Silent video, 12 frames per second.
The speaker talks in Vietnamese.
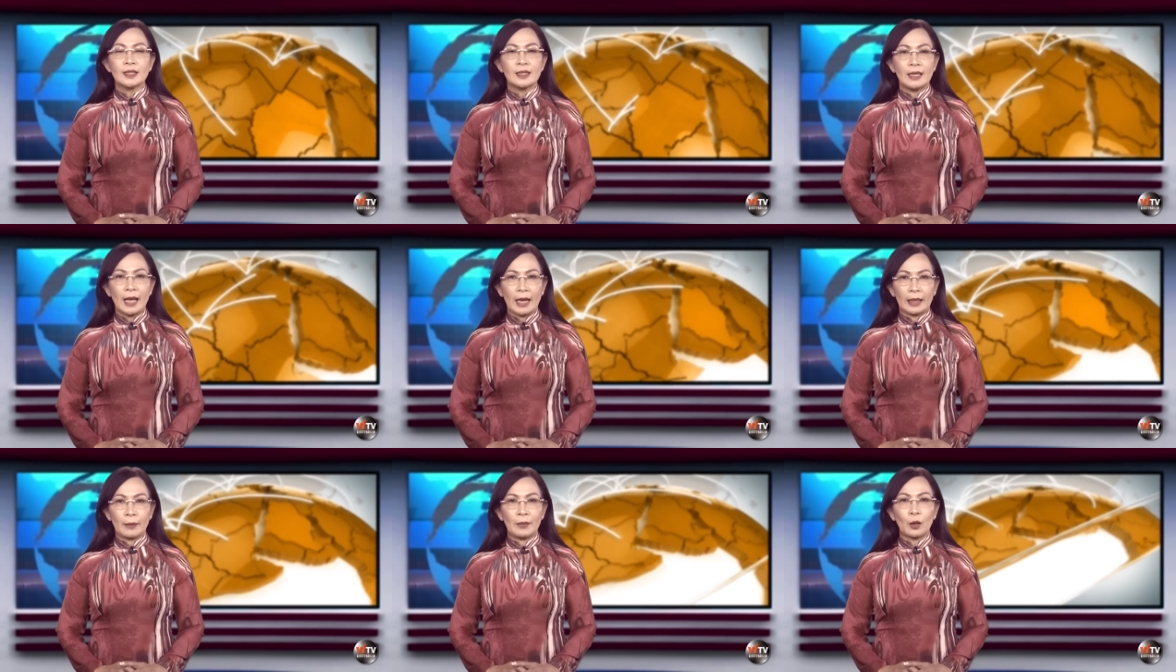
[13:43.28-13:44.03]
Xin
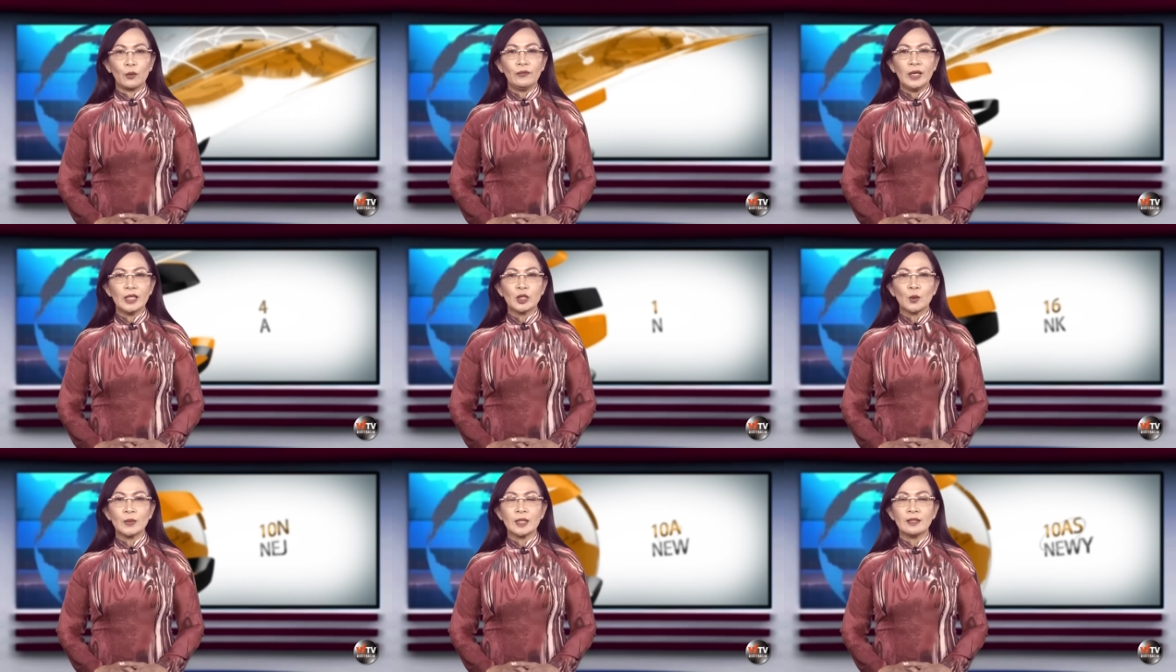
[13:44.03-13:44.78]
hẹn gặp lại quý vị
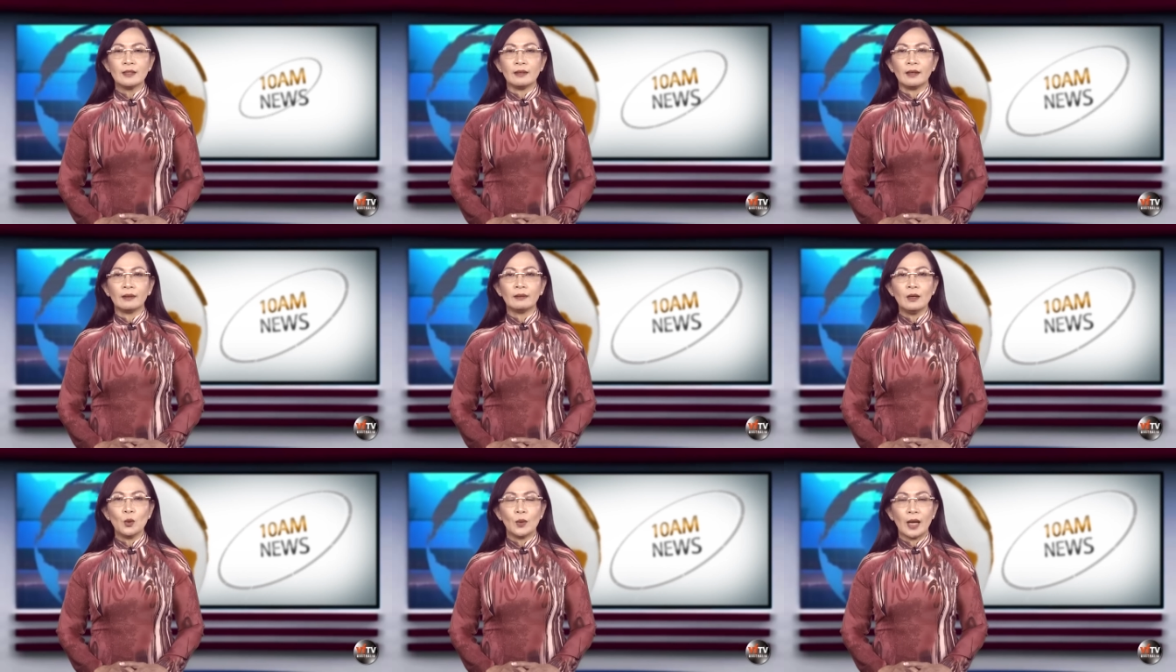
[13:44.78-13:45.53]
trong chương trình tin
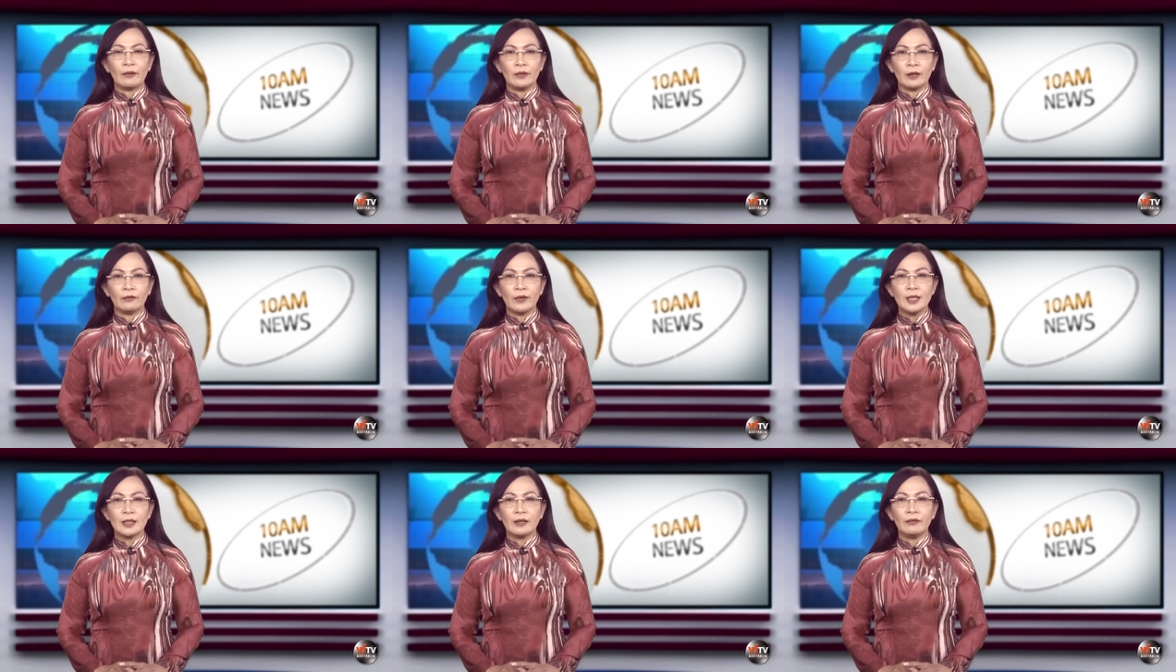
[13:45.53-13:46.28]
tức của Đài Việt
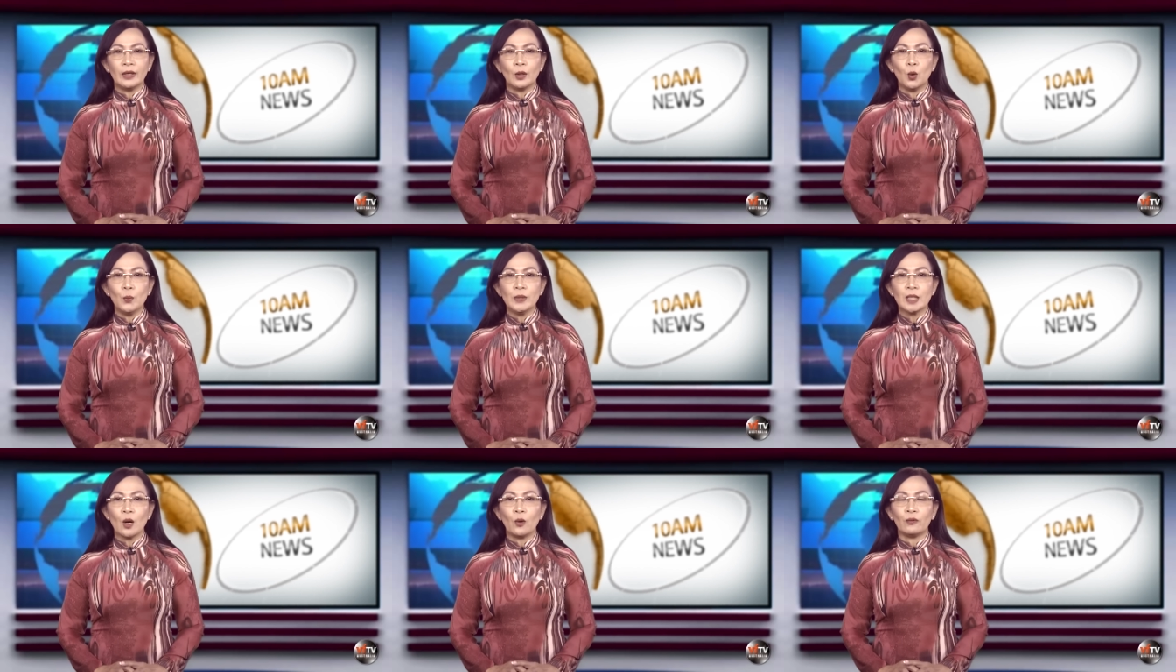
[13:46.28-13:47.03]
Face TV Úc
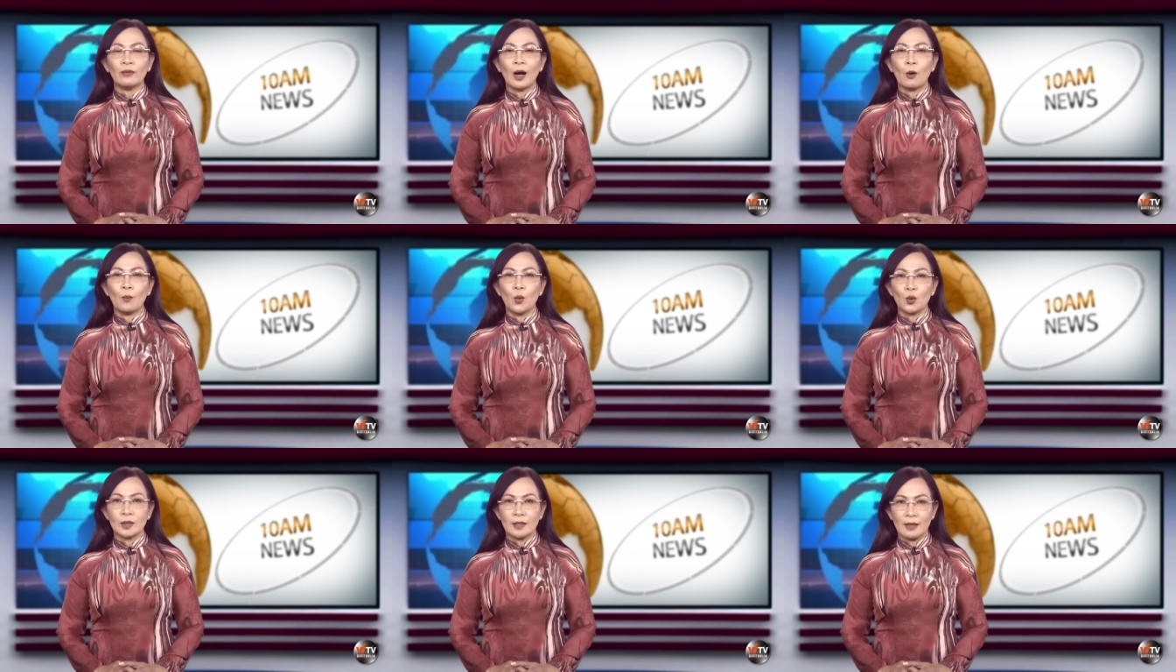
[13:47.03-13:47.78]
Châu vào
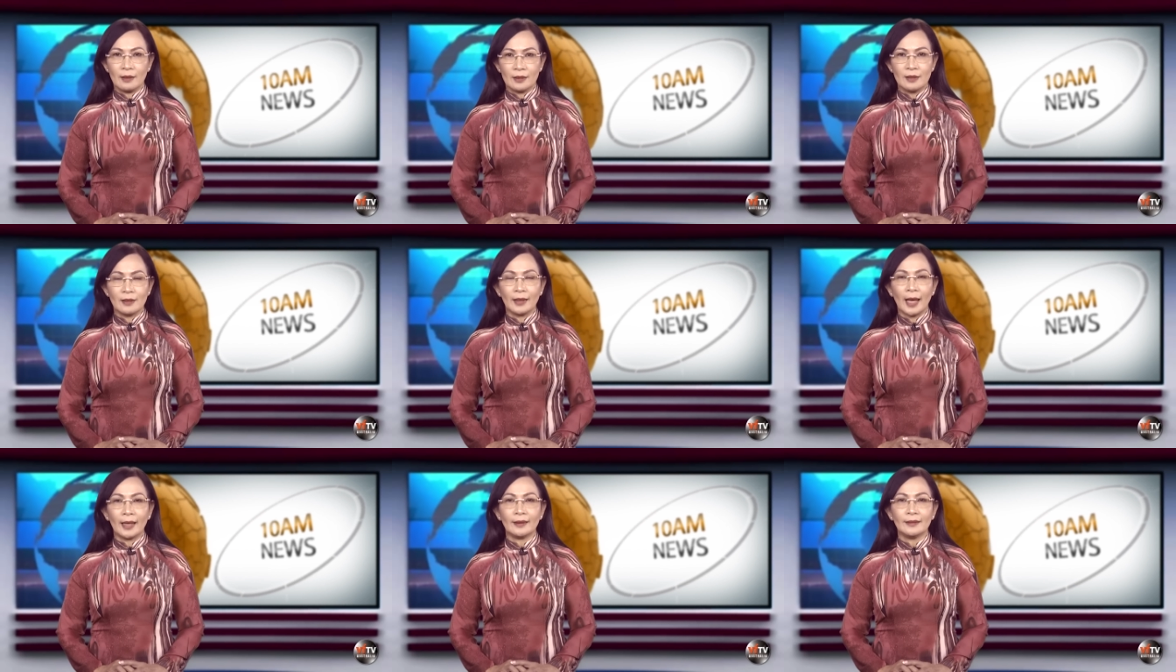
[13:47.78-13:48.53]
1 giờ trưa
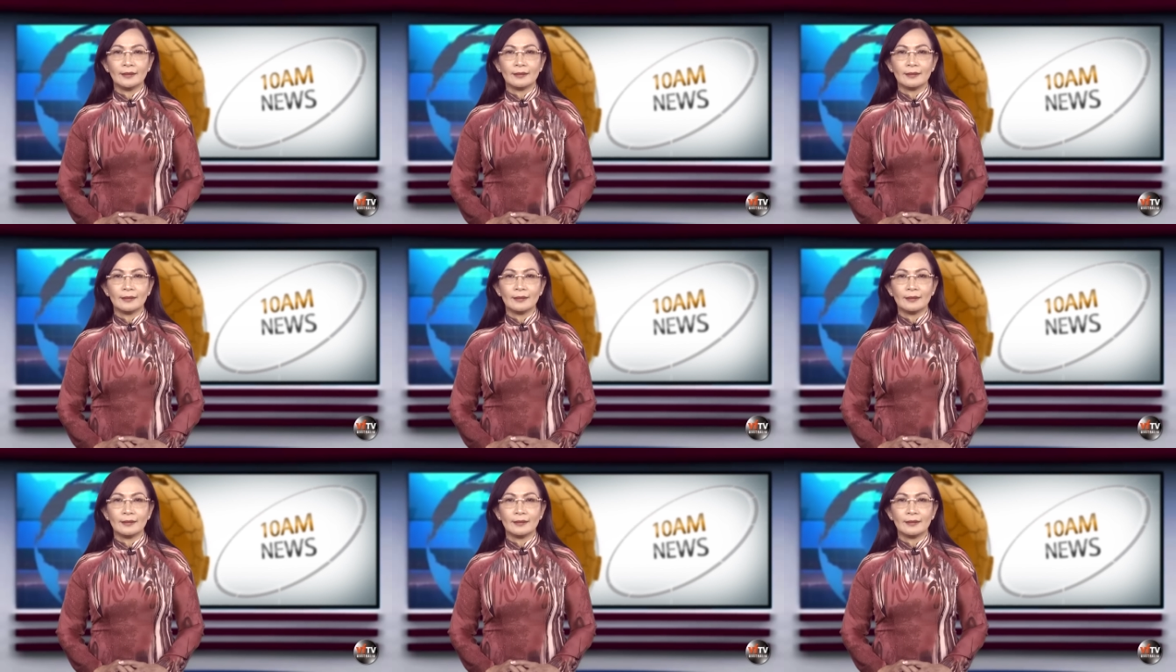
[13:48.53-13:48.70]
nay.